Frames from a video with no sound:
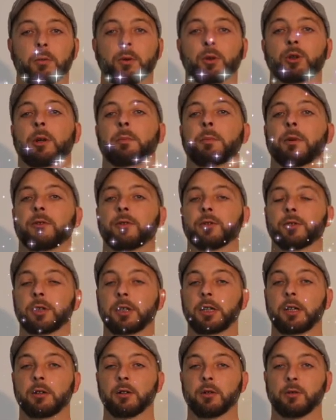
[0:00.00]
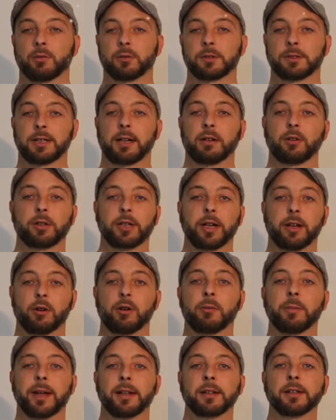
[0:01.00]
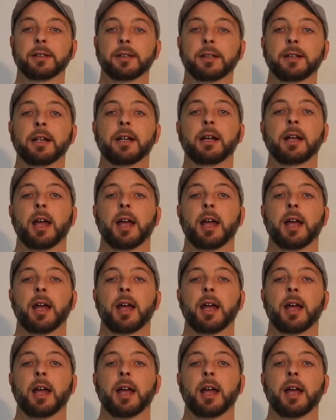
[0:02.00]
molto approfondito con un sacco di argomenti